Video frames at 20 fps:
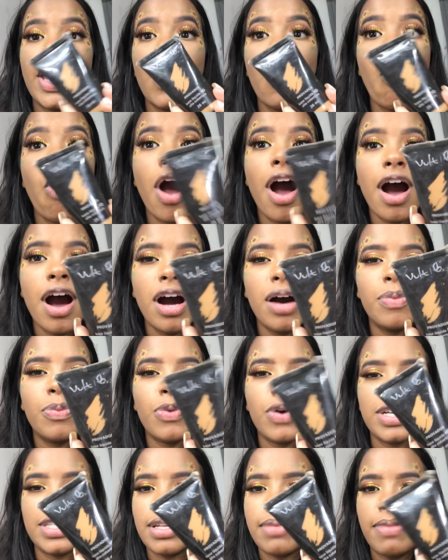Eu
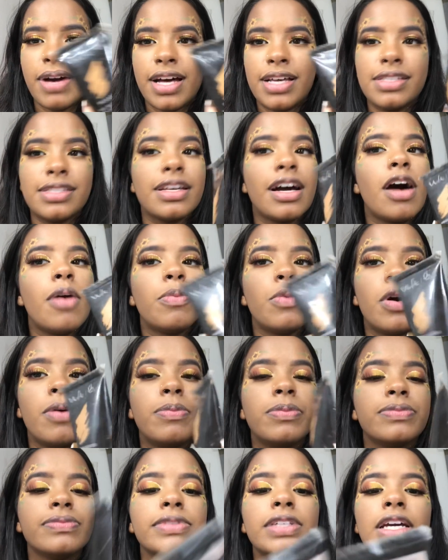amo essa base, amo,
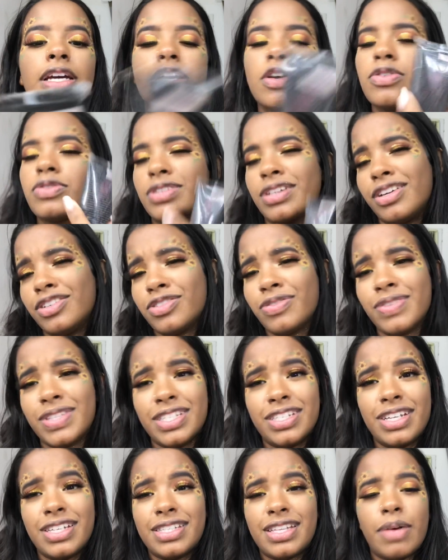amo. Eu acho que
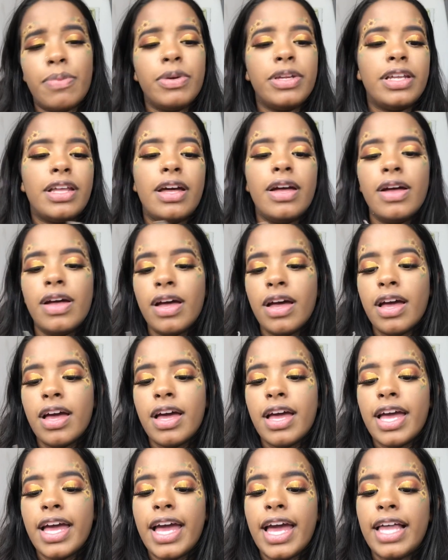vocês já sabem, né?
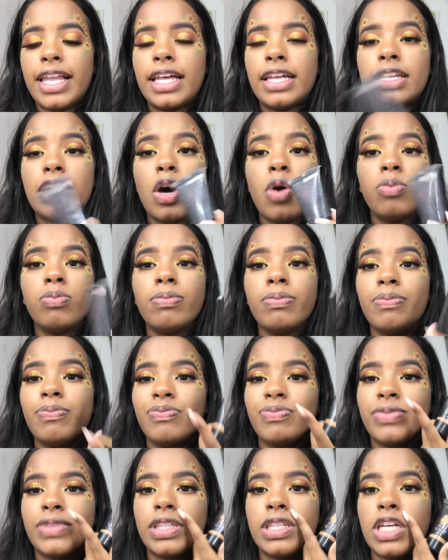Ela
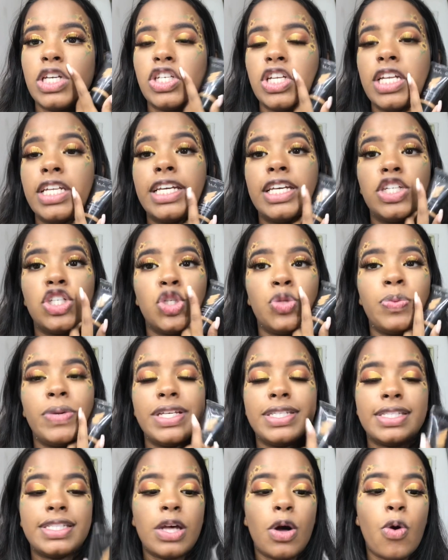não deixa a linha de
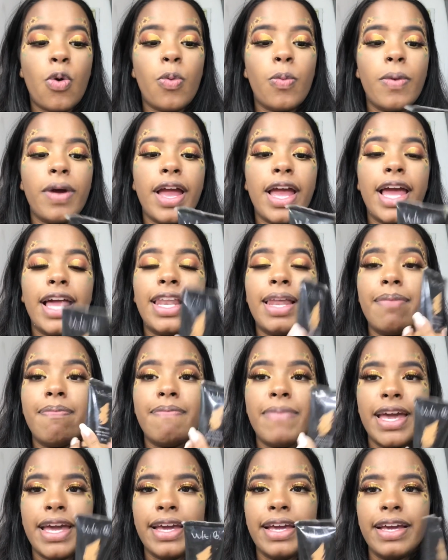expressão, ela é
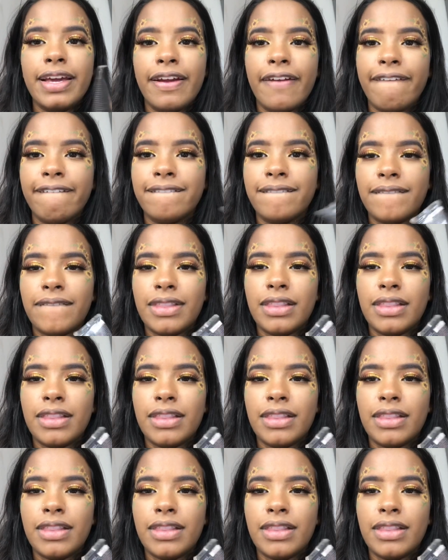bem...